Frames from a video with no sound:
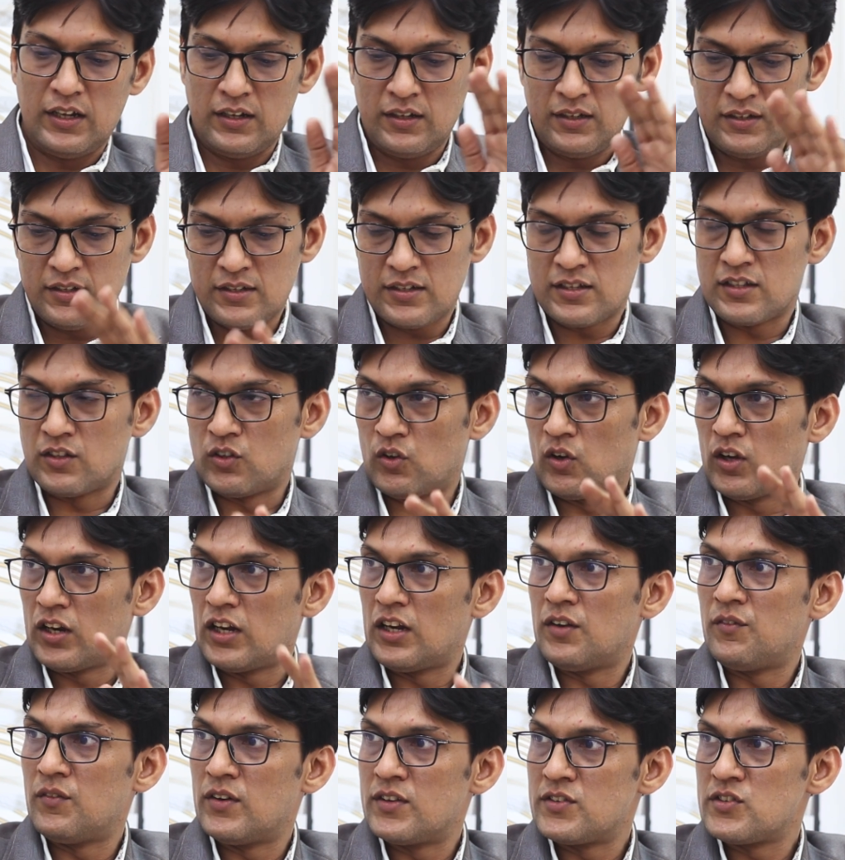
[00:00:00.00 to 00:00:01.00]
दिस इज़ नॉन
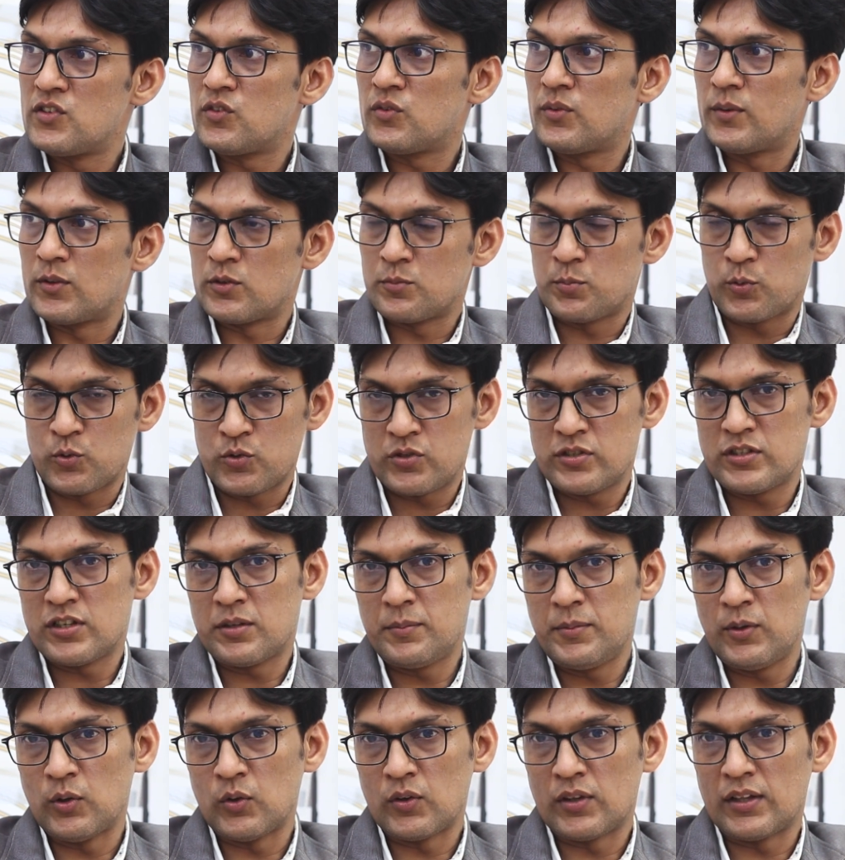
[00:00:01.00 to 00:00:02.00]
इन्वेजिव
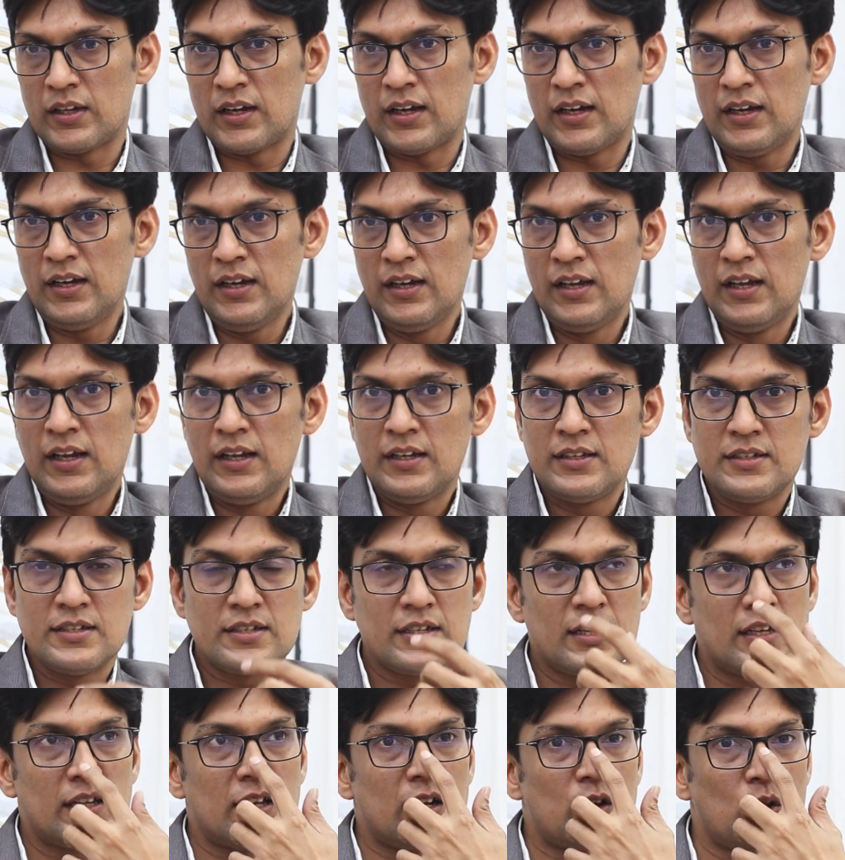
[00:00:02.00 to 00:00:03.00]
प्रोसीजर भी होता है
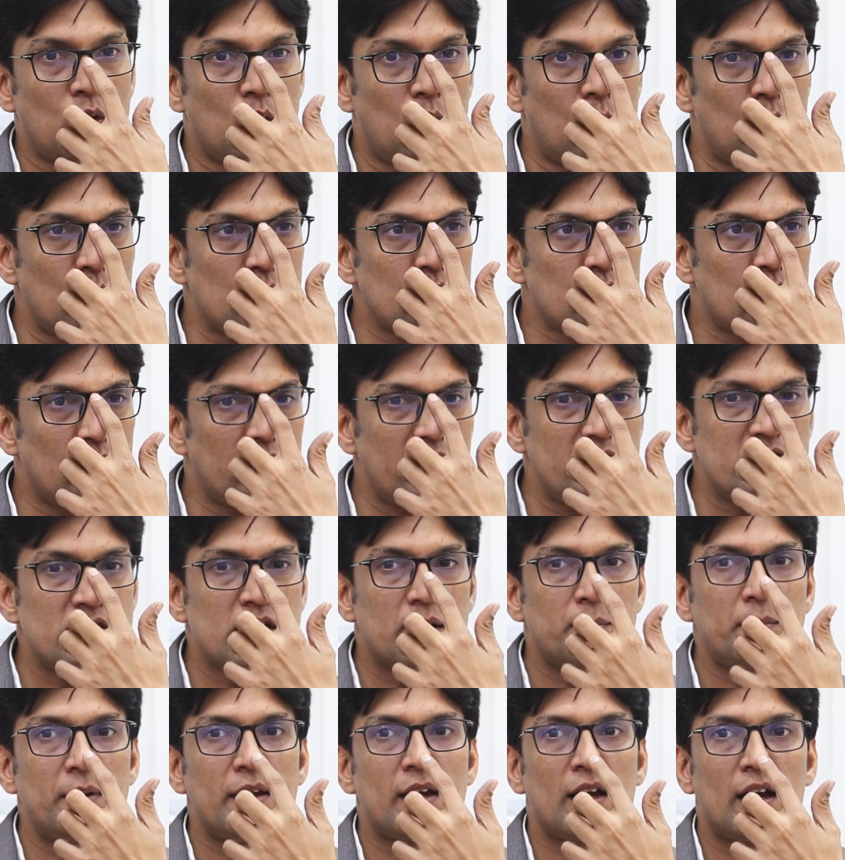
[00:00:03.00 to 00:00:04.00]
जिसके अंदर नोज़ को
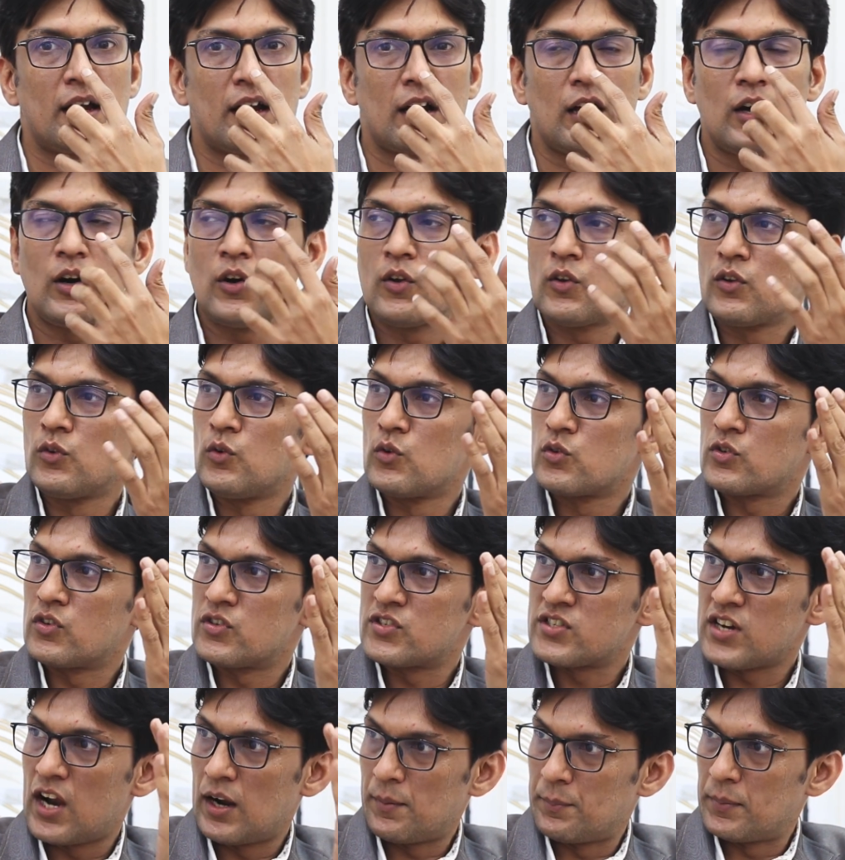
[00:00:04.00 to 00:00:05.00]
रीशेपिंग करना हो नोज़ को
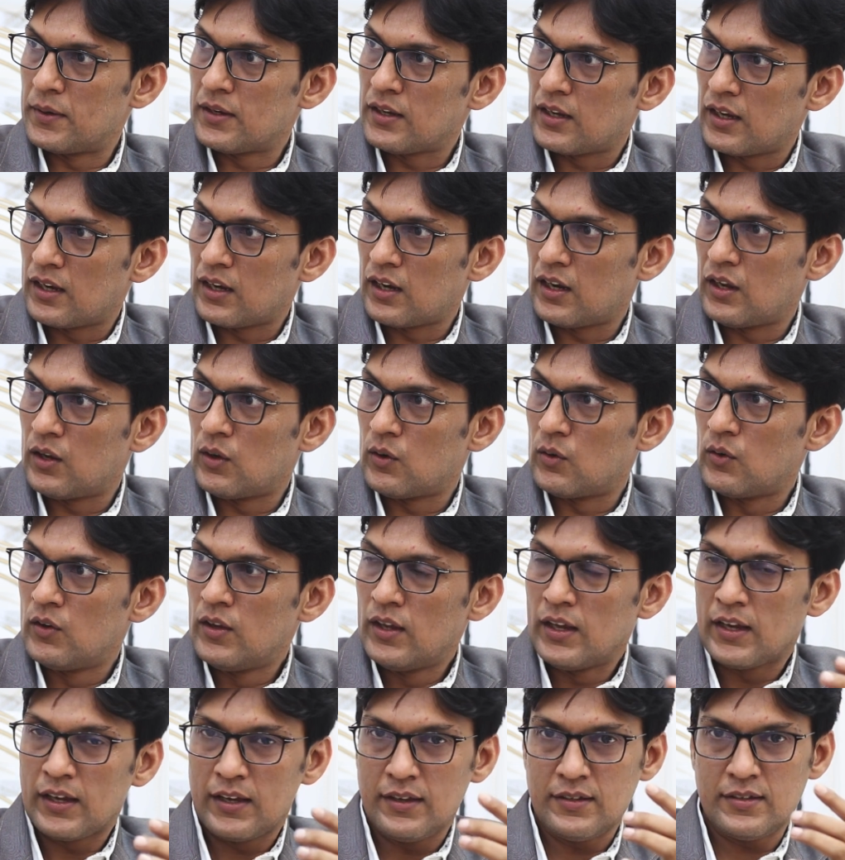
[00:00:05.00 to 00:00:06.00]
शार्पन करना हो
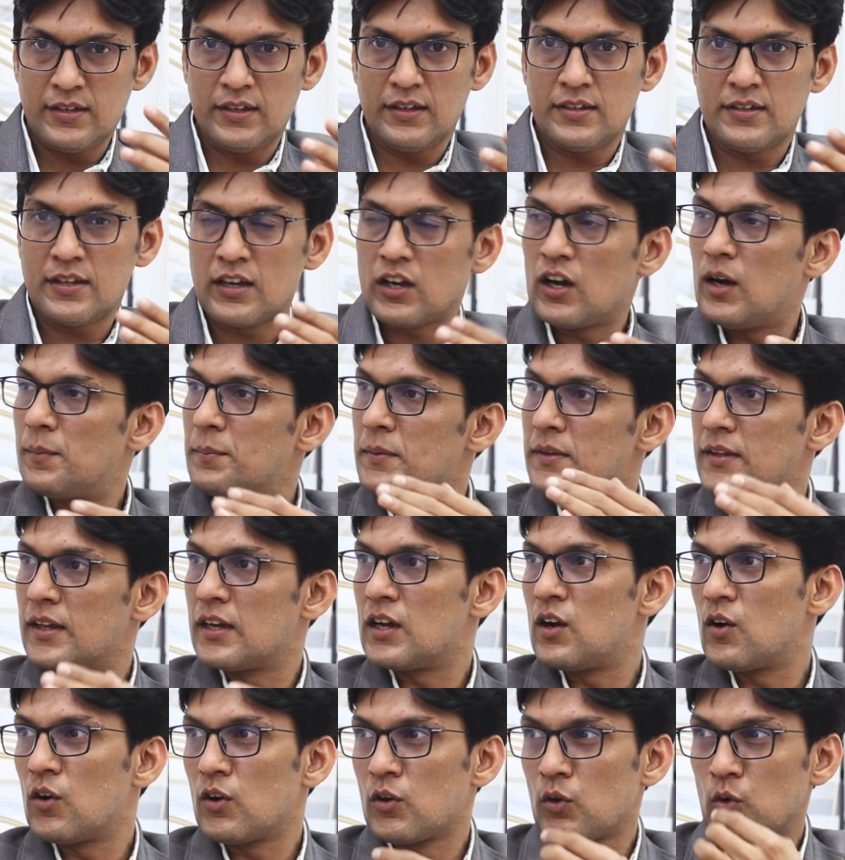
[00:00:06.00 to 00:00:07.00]
किसी किसी का आपने
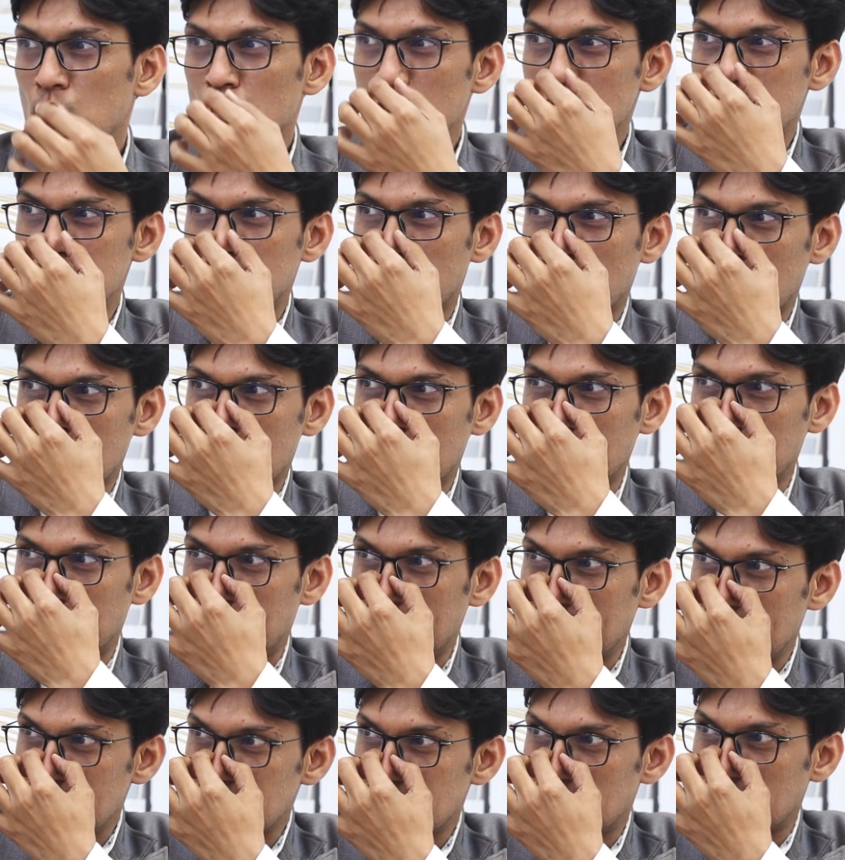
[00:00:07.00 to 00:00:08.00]
देखा होगा नोज़ बहुत
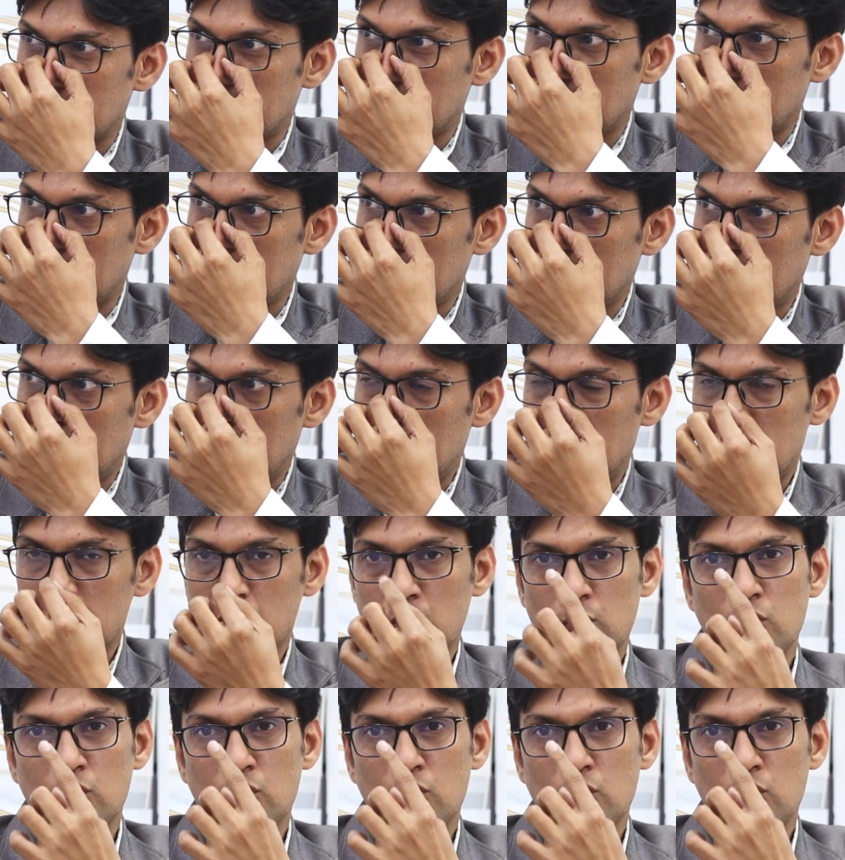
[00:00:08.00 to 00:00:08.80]
डिप्रेस रहता है yes.